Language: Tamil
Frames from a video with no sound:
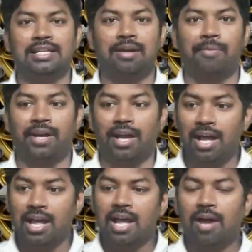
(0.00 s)
டாஸ்க் அப்படின்னா
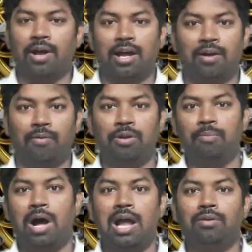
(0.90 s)

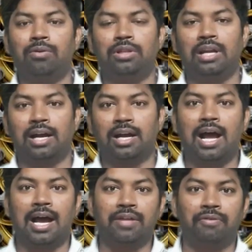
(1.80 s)
ஒரு பால் கொடுத்துட்றாங்க
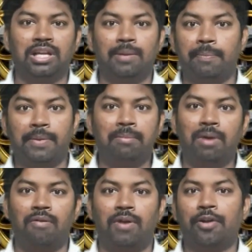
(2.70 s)
அதை வந்து நம்ம
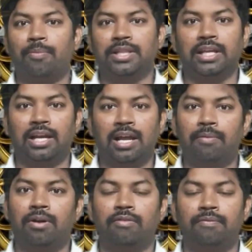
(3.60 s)
பின்பால் விளாடும் பார்த்தீங்களா
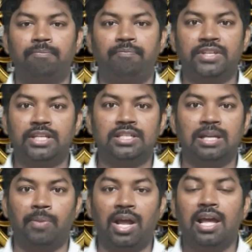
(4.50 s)

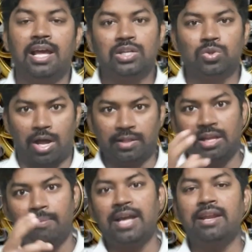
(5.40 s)
சிஸ்டமில் ஸோ
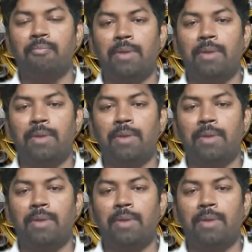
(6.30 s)
அந்த மாதிரி